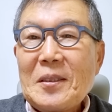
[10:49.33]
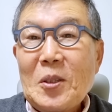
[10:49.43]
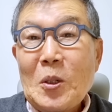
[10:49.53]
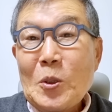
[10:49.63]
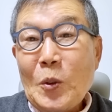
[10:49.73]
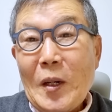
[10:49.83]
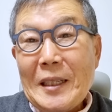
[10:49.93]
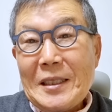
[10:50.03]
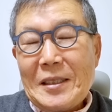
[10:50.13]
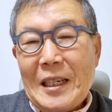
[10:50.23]
저를
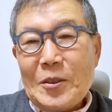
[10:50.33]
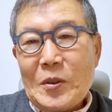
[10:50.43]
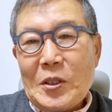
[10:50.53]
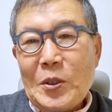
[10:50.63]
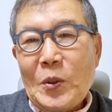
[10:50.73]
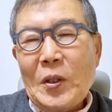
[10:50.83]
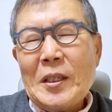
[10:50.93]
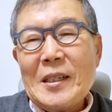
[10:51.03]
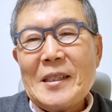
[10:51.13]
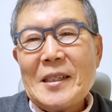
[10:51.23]
좋아해 주시는
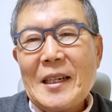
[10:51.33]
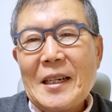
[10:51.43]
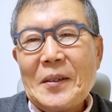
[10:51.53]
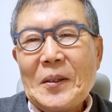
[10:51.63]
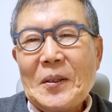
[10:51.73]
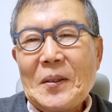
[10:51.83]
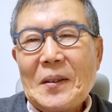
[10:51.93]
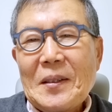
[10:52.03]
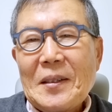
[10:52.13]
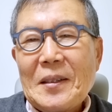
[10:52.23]
교인들이
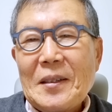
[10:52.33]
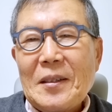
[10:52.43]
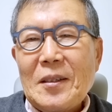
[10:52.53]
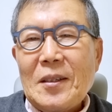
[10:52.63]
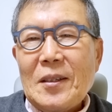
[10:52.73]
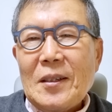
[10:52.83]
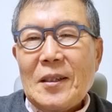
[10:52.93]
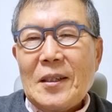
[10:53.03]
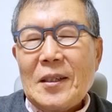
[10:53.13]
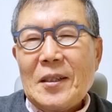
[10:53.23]
있잖아요.
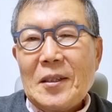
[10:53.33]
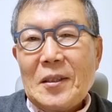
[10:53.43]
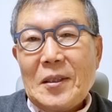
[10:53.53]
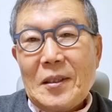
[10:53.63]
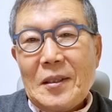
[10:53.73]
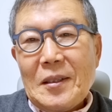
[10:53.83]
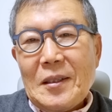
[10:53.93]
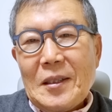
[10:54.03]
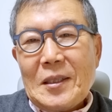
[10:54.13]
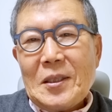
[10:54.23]
어,
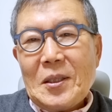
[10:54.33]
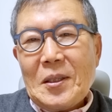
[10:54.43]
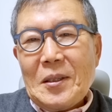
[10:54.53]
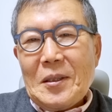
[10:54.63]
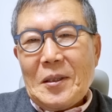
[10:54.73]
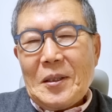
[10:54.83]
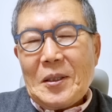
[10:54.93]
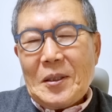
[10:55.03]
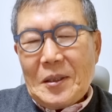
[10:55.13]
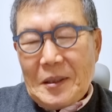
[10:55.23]
그래서
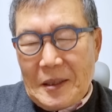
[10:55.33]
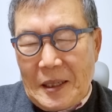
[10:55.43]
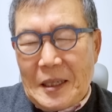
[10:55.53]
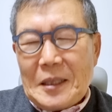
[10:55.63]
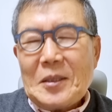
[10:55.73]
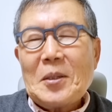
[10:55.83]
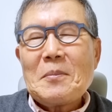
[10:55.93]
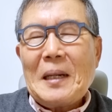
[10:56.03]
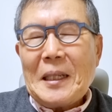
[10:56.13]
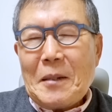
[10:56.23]
어, 예, 저를
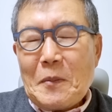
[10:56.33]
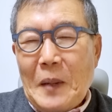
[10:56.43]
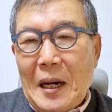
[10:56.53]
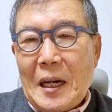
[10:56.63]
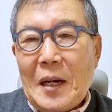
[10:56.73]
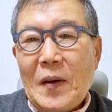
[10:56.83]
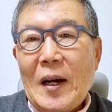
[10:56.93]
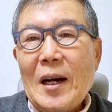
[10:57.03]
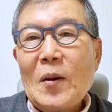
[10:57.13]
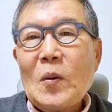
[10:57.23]
만나면
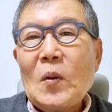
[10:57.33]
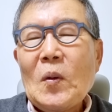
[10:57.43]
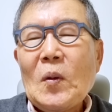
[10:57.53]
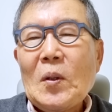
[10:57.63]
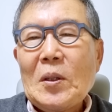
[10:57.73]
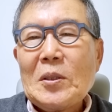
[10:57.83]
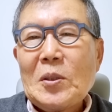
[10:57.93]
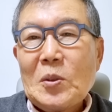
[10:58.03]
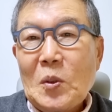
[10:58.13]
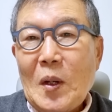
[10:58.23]
반가워하고
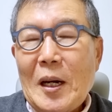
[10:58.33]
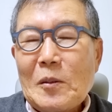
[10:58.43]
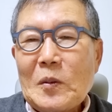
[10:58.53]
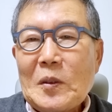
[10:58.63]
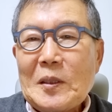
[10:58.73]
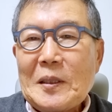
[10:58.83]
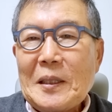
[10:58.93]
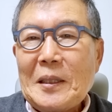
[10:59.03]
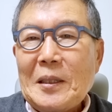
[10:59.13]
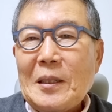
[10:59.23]
좋아하고
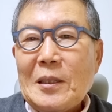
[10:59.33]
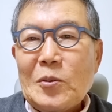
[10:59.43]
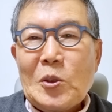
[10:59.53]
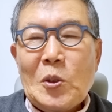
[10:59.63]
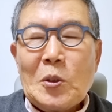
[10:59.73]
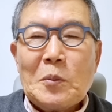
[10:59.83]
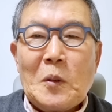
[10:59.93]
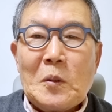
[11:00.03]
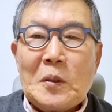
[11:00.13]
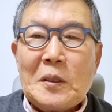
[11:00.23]
그러는데 우리 손주
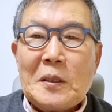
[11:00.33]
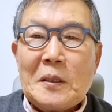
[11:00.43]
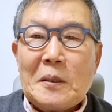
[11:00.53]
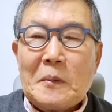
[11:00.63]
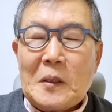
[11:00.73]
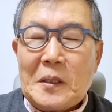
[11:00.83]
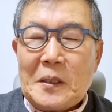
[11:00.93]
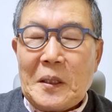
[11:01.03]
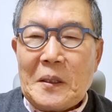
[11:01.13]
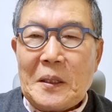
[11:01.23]
보고
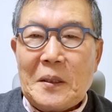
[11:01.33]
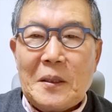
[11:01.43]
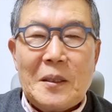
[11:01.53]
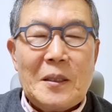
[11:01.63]
그러던데요.